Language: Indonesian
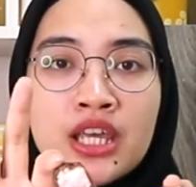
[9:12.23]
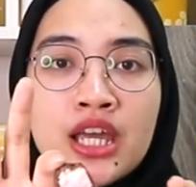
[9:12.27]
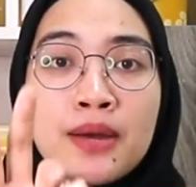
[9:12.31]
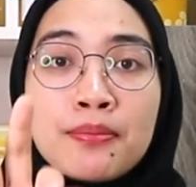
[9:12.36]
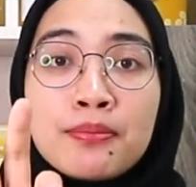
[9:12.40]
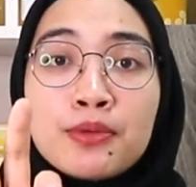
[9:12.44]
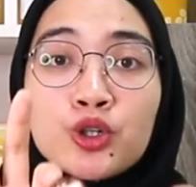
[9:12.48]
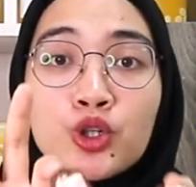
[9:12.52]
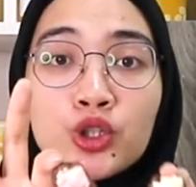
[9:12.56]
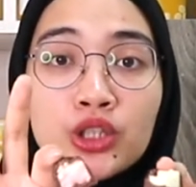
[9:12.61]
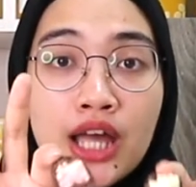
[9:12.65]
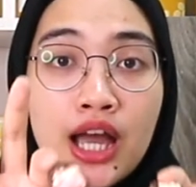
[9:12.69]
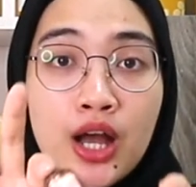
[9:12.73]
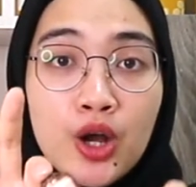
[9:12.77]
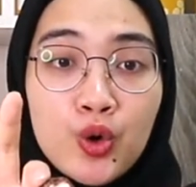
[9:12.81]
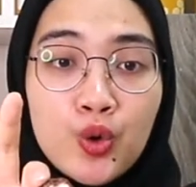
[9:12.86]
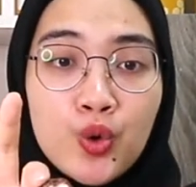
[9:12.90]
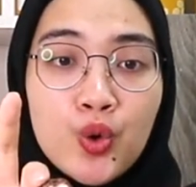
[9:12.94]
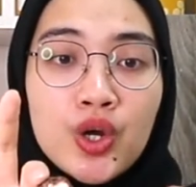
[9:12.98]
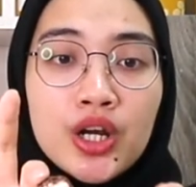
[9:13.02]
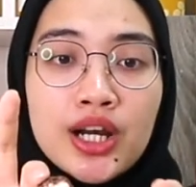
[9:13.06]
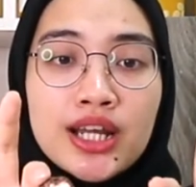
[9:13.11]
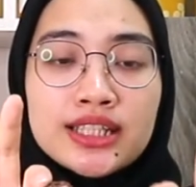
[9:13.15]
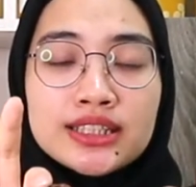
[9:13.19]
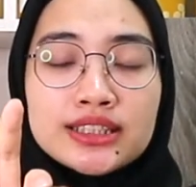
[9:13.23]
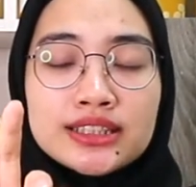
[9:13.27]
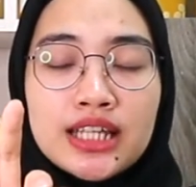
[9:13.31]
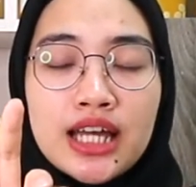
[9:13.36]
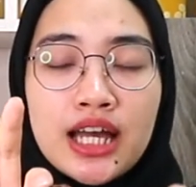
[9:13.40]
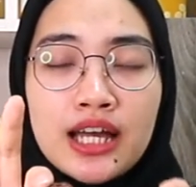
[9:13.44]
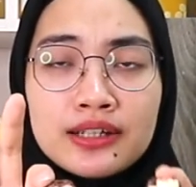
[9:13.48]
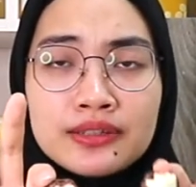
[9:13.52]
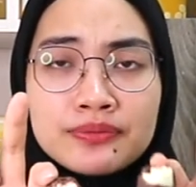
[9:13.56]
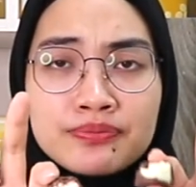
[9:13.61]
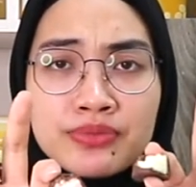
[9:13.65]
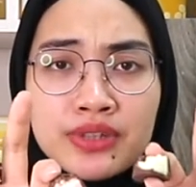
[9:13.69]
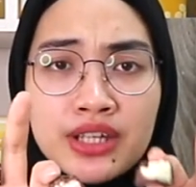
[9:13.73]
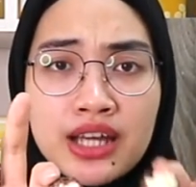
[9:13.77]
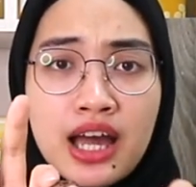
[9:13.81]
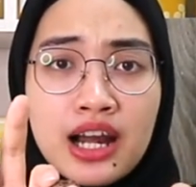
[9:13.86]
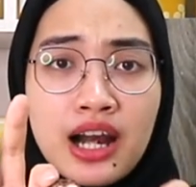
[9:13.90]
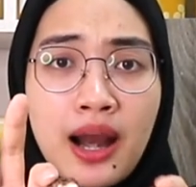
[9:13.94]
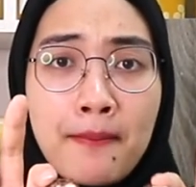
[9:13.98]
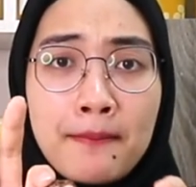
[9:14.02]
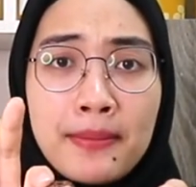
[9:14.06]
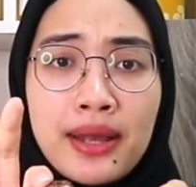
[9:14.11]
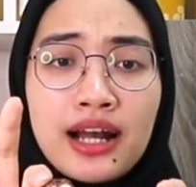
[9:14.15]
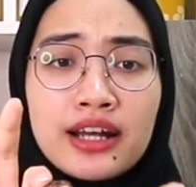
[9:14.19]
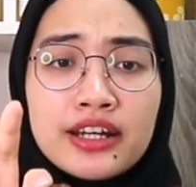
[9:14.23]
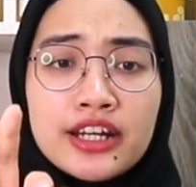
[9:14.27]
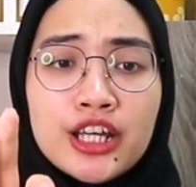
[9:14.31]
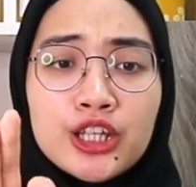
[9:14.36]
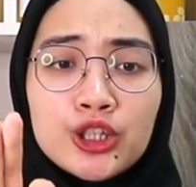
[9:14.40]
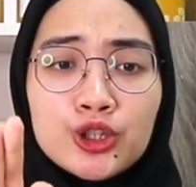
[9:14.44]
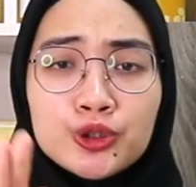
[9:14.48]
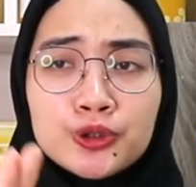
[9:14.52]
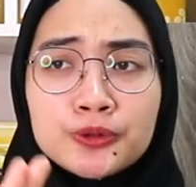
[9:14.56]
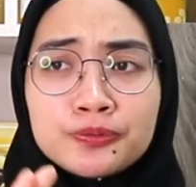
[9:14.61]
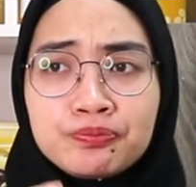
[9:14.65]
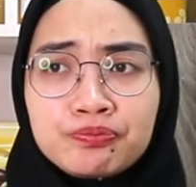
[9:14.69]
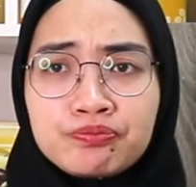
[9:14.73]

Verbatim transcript: Menurut aku rasa karamelnya itu